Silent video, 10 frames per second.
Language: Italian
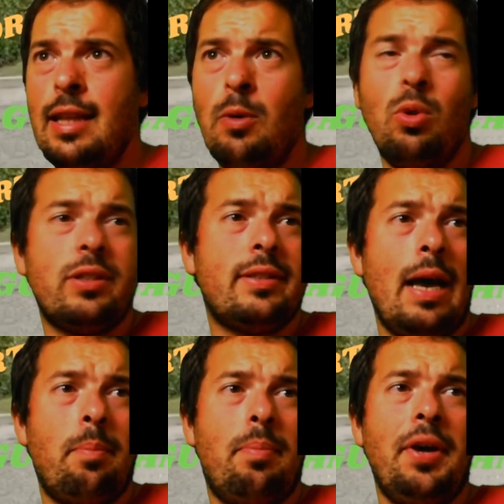
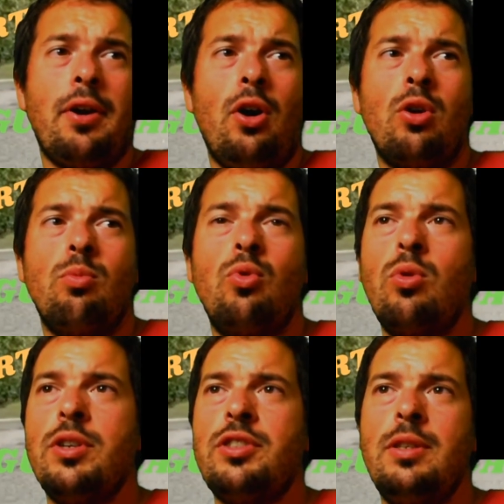Whatsapp, però
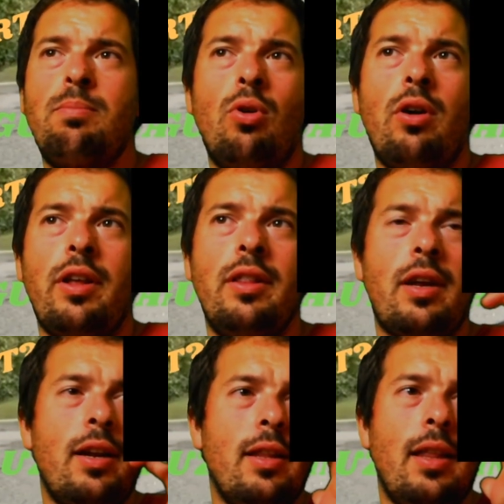comunque si può
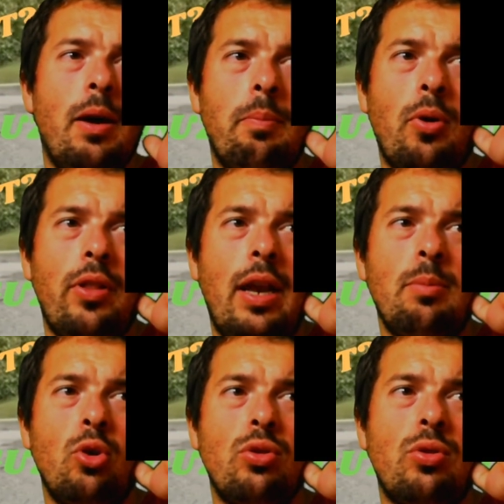rendere l'idea un po' della
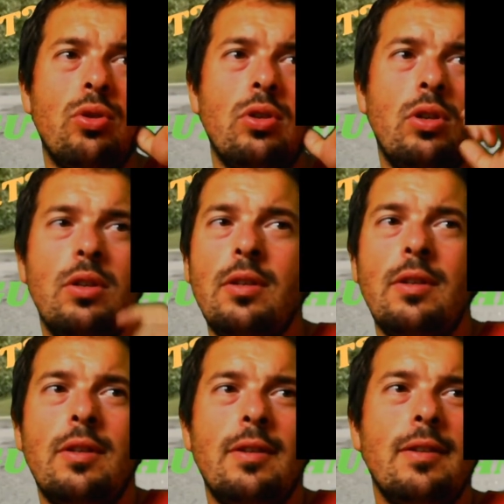moto
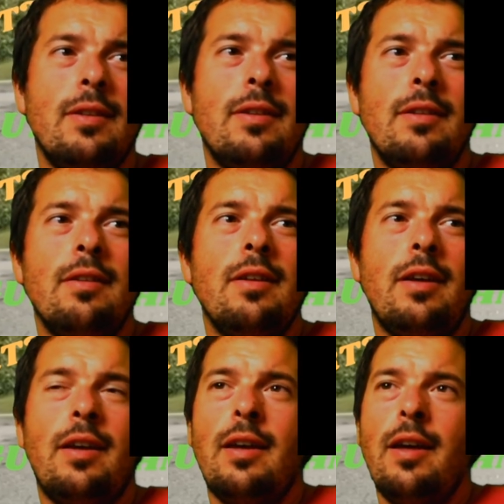
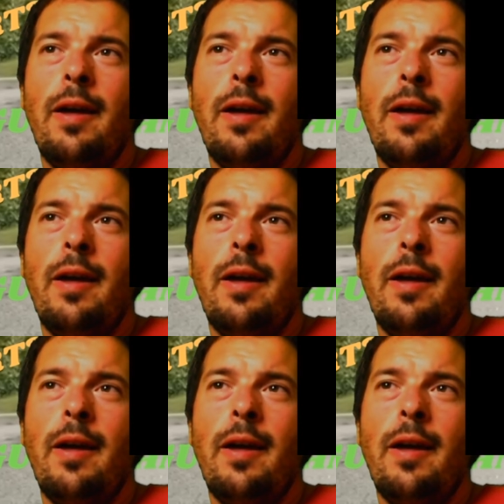eh,